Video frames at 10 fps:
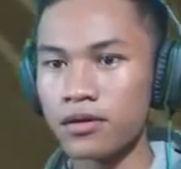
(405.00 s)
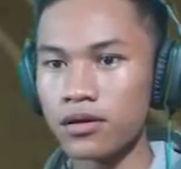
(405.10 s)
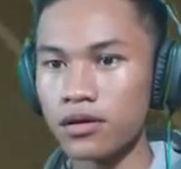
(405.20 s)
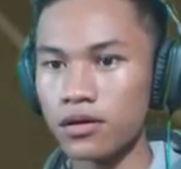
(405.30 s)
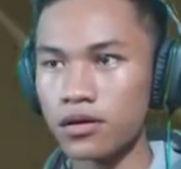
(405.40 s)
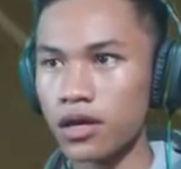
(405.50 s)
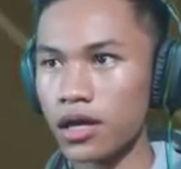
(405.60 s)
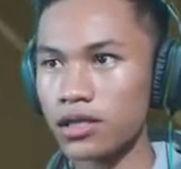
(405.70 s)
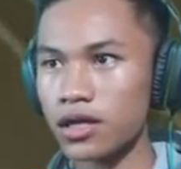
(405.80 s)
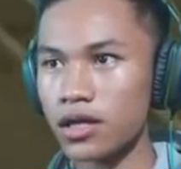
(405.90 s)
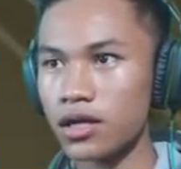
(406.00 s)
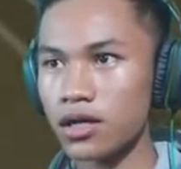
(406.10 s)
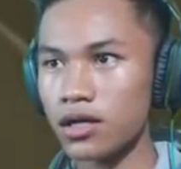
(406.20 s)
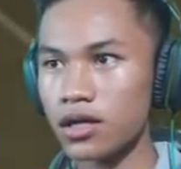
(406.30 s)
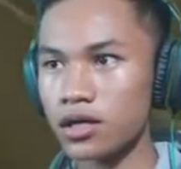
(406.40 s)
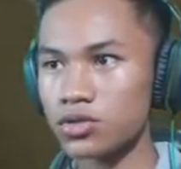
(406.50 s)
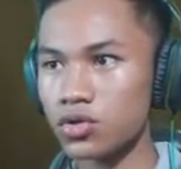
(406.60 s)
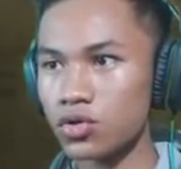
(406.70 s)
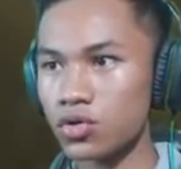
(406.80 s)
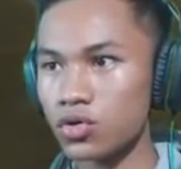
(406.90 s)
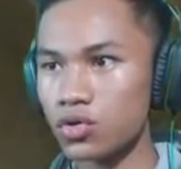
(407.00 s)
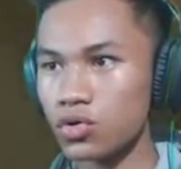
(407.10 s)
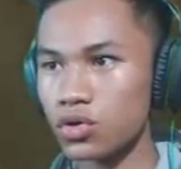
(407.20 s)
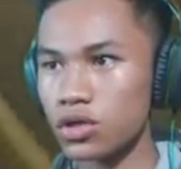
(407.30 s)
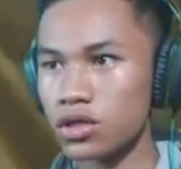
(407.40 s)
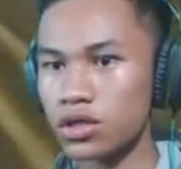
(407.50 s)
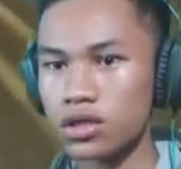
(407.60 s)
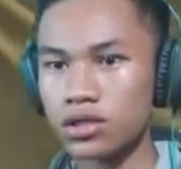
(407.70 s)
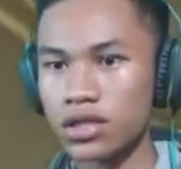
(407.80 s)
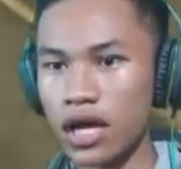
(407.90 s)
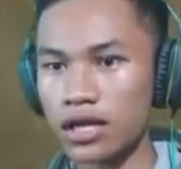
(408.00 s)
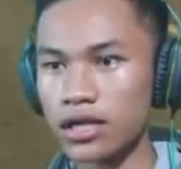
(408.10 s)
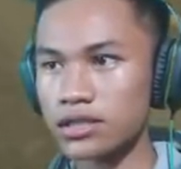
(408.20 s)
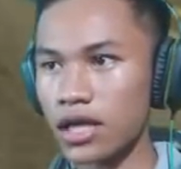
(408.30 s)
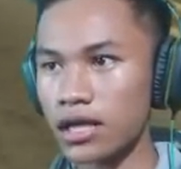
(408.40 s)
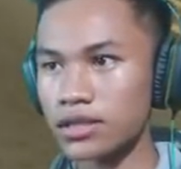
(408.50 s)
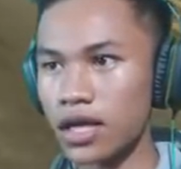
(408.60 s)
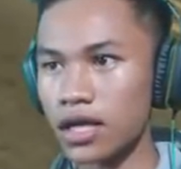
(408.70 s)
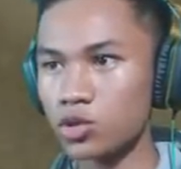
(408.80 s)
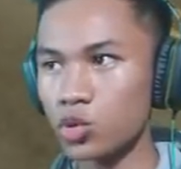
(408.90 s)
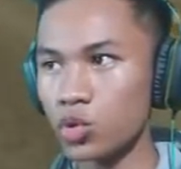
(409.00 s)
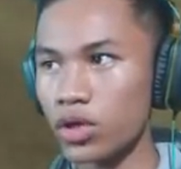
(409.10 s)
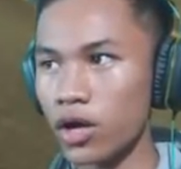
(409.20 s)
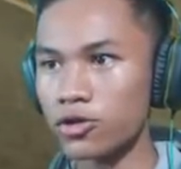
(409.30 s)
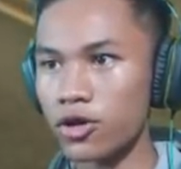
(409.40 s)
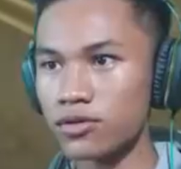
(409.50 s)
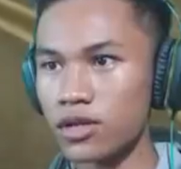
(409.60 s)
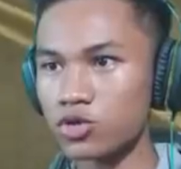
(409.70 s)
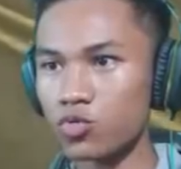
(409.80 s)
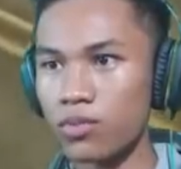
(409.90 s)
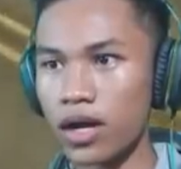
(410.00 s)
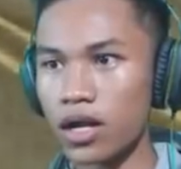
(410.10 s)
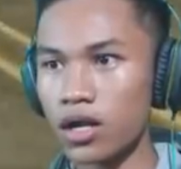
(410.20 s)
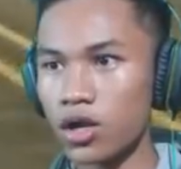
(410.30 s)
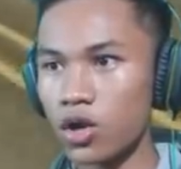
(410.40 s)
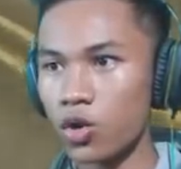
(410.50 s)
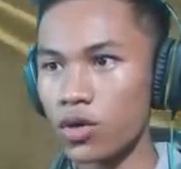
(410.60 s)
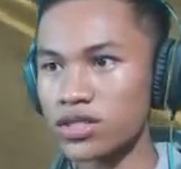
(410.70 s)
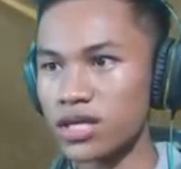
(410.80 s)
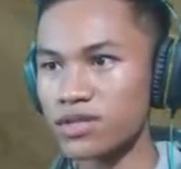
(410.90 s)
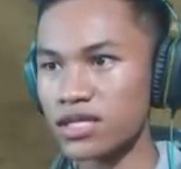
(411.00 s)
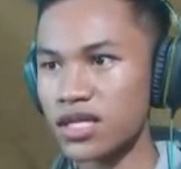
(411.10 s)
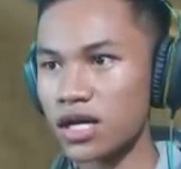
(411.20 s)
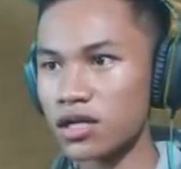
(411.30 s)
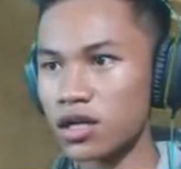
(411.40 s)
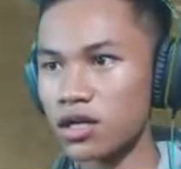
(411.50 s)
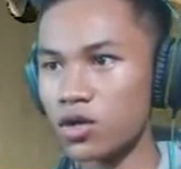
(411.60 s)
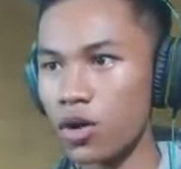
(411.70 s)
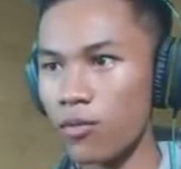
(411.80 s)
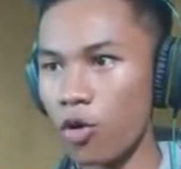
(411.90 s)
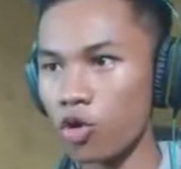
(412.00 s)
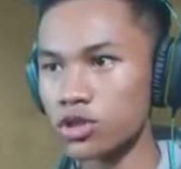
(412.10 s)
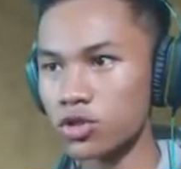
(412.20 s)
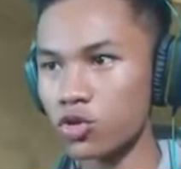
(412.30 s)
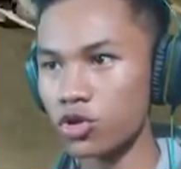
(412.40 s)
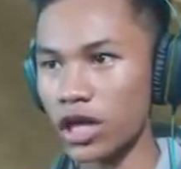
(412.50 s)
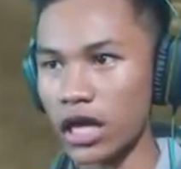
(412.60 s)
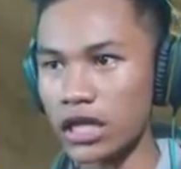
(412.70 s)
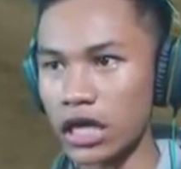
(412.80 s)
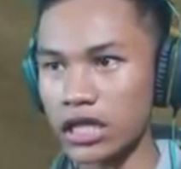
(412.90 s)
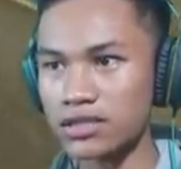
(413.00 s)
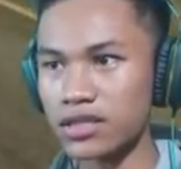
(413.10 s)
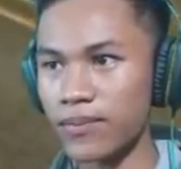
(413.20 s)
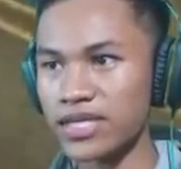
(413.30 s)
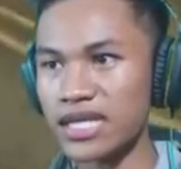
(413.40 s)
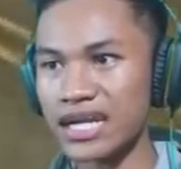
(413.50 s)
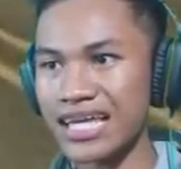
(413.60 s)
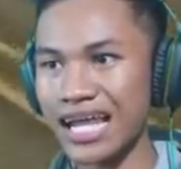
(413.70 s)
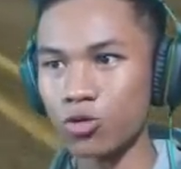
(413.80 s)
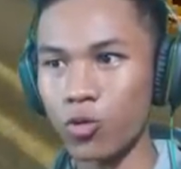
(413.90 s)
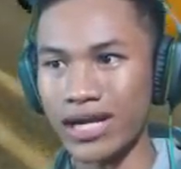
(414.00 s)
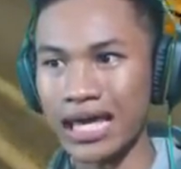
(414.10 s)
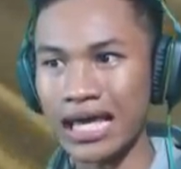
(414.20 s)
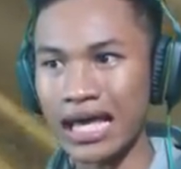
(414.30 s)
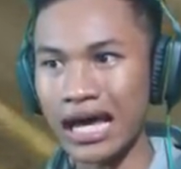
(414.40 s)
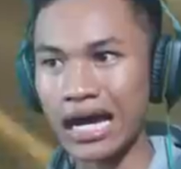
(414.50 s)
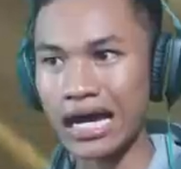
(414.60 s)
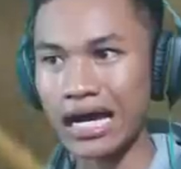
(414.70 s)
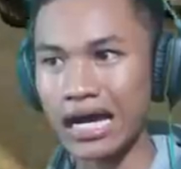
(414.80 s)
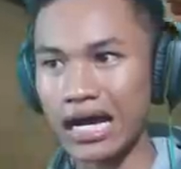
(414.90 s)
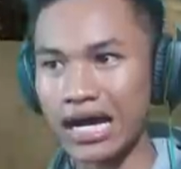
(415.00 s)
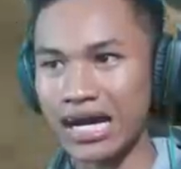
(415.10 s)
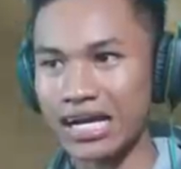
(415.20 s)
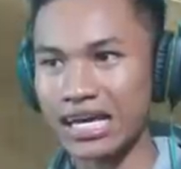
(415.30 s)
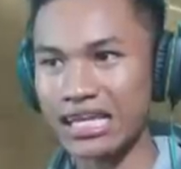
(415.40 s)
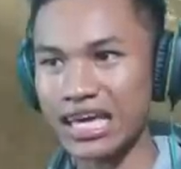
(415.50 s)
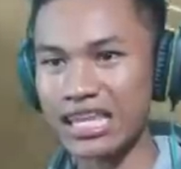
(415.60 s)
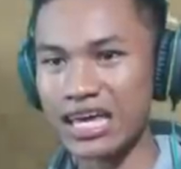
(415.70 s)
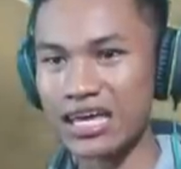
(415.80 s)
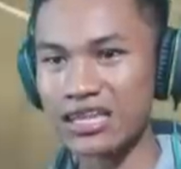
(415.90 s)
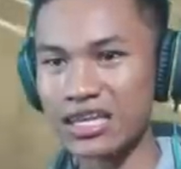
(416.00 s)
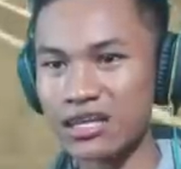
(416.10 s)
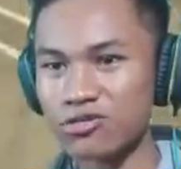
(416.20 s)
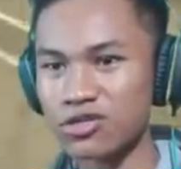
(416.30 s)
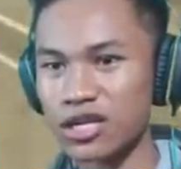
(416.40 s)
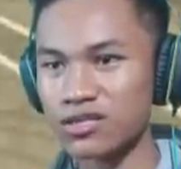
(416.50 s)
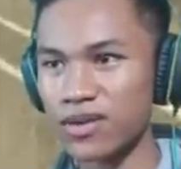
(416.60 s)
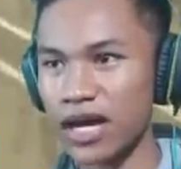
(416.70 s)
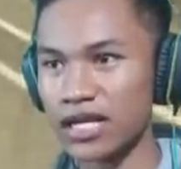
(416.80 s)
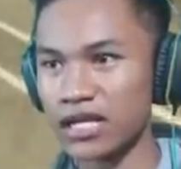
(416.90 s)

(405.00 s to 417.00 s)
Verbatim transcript: Oke, okay, kita uh, langsung ke eh, sana saja dulu ya kawan-kawan. Langsung bakal gua skip saja karena ini gua mau konsen dulu nih. Nah, ini kan sampai salah jalan gua nih. Oke, okay, dikit ya, kan kita, harus jalan sebelah kanan.